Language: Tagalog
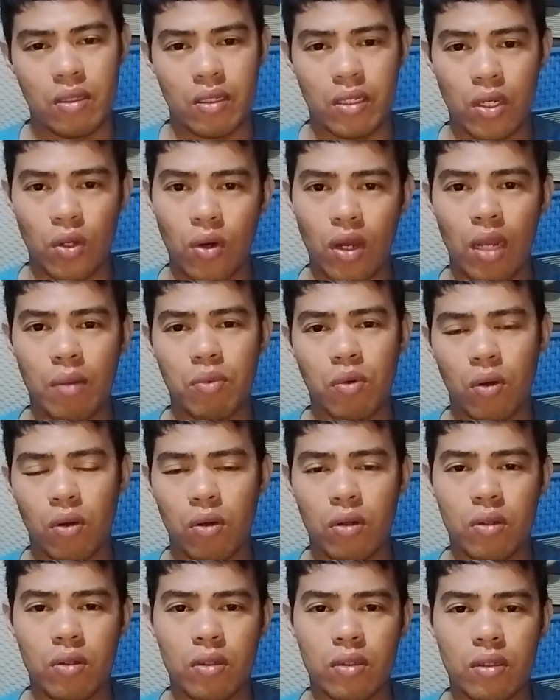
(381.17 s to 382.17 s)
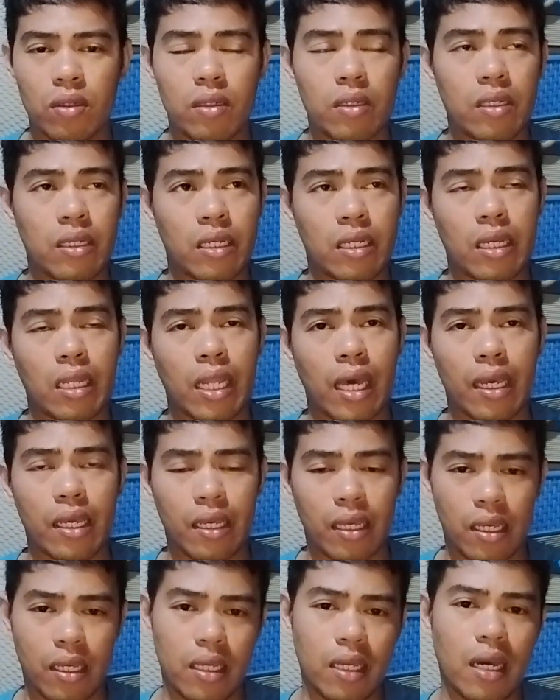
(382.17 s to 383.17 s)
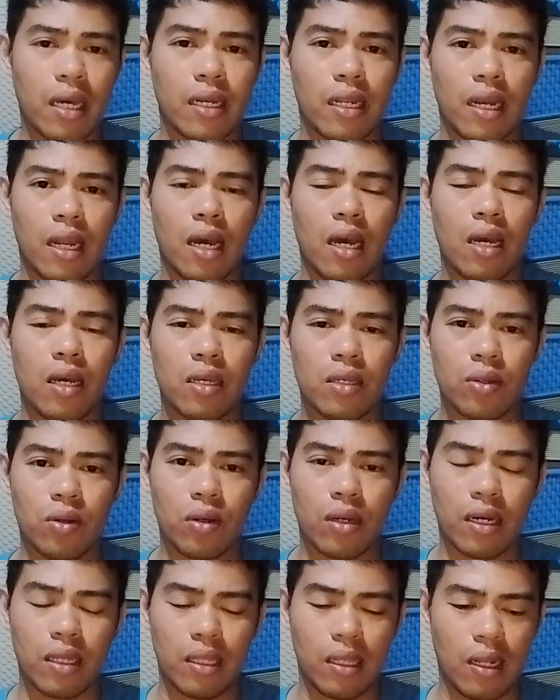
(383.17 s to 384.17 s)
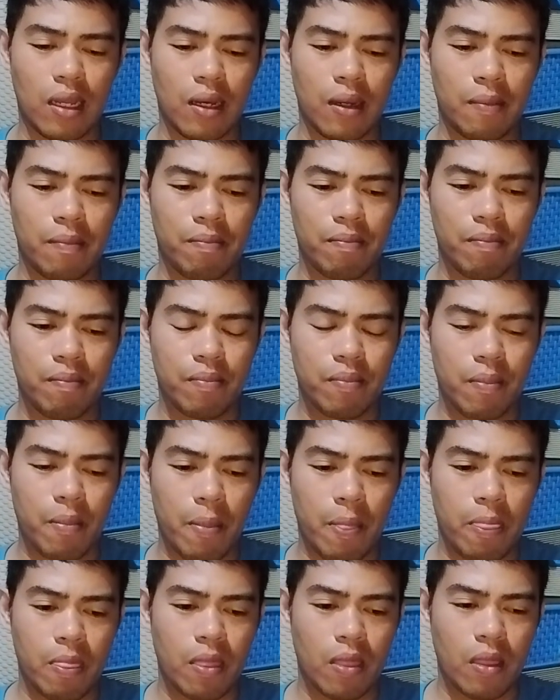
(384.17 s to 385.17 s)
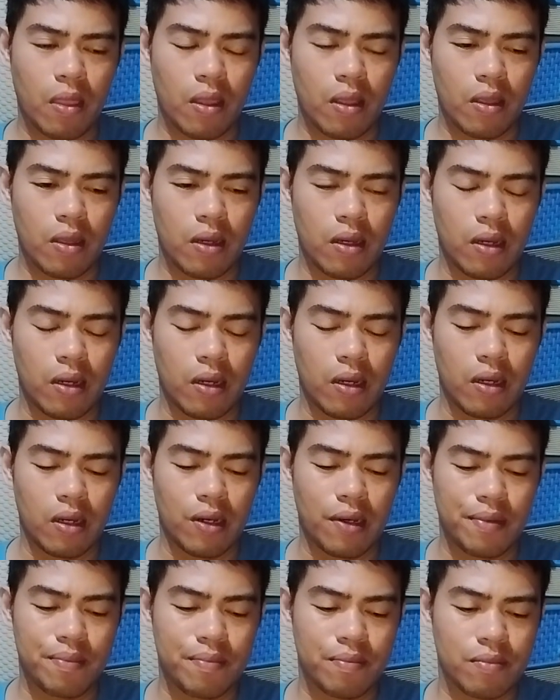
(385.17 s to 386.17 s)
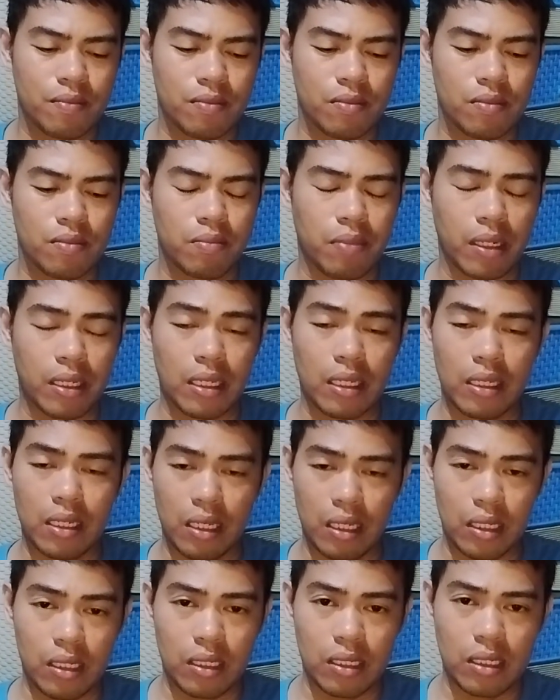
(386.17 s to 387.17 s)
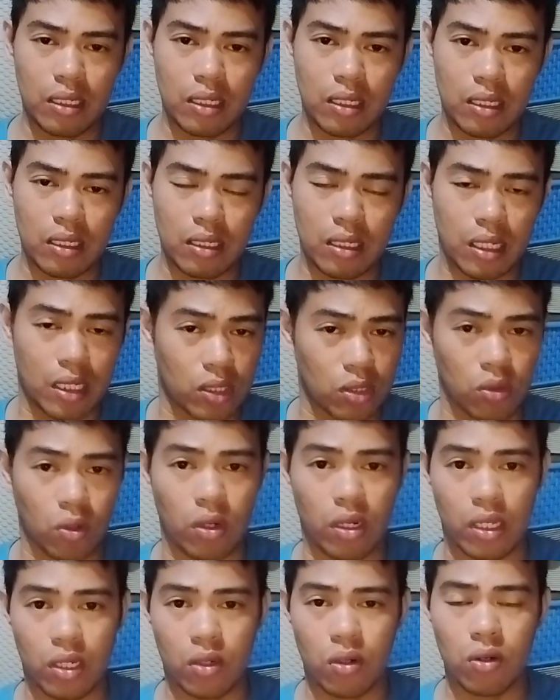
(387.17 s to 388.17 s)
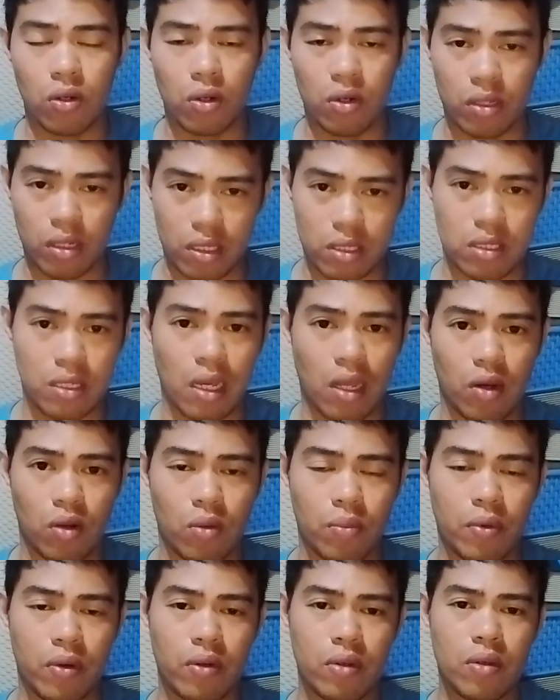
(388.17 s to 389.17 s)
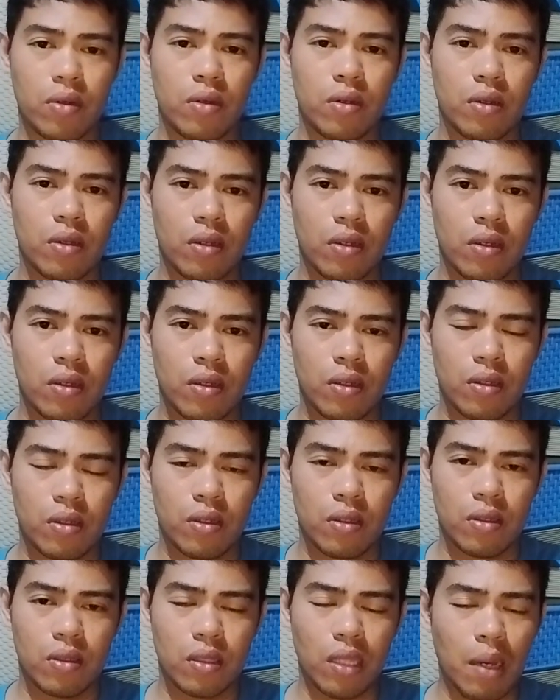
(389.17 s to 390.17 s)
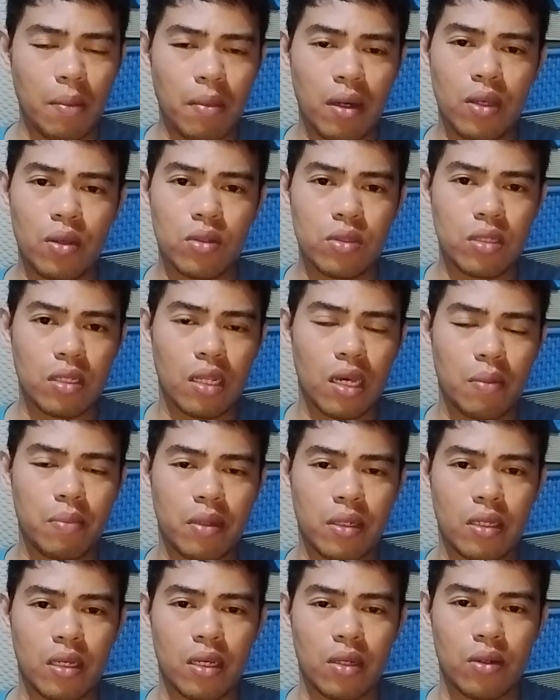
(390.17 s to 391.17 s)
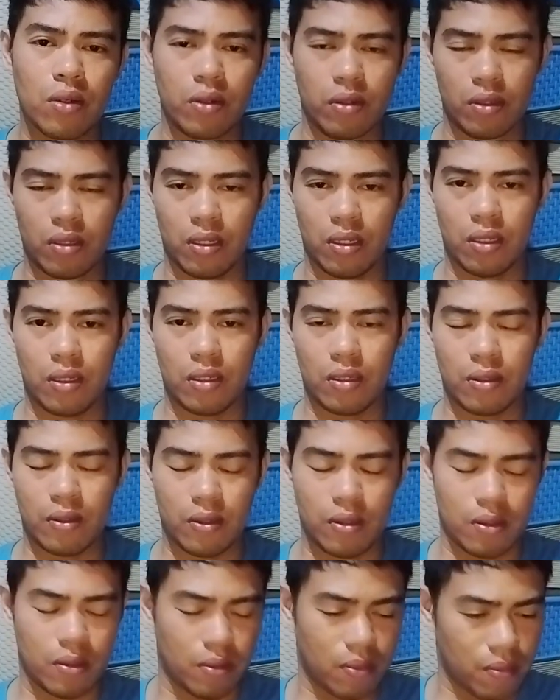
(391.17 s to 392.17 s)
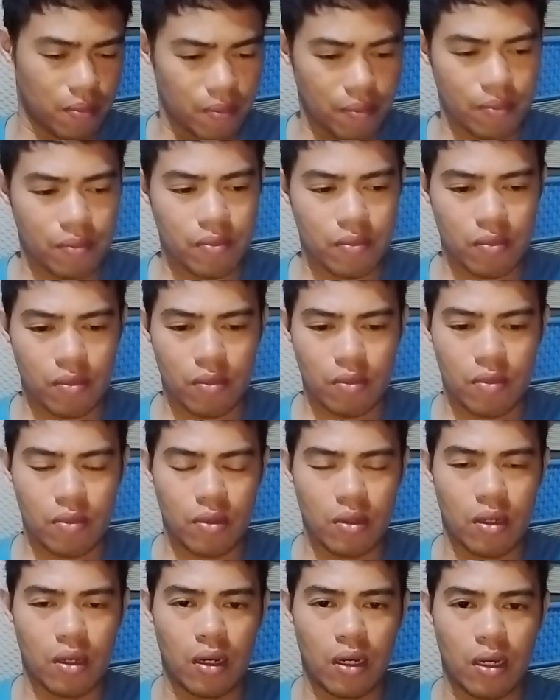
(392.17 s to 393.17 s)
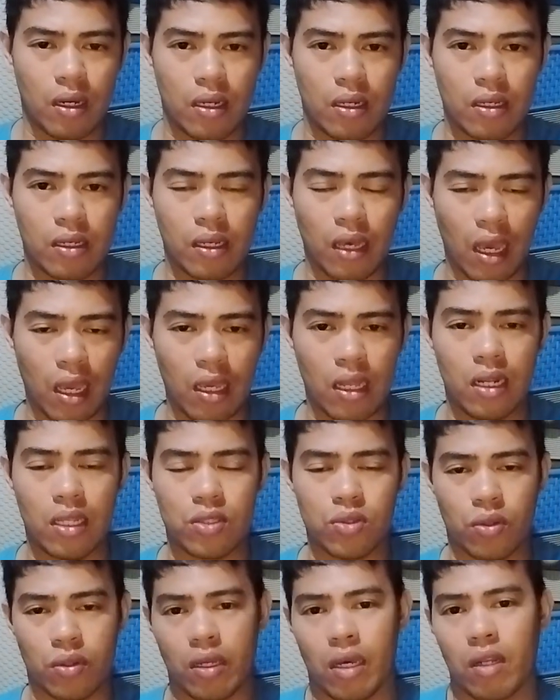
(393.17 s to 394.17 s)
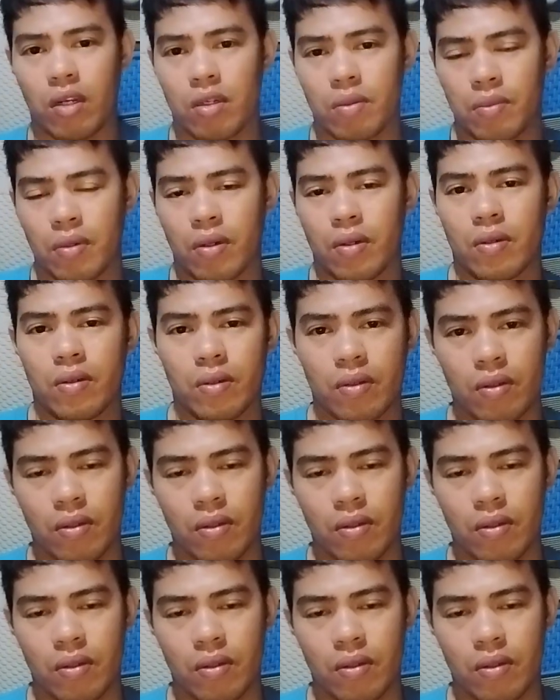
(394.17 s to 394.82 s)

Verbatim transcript: hindi ko alam kung ikinahihiya nila yung kanilang uh, pagiging katoliko or kristyano po. Tama yung sinabi ni ano ni uh, Kael Soriano po.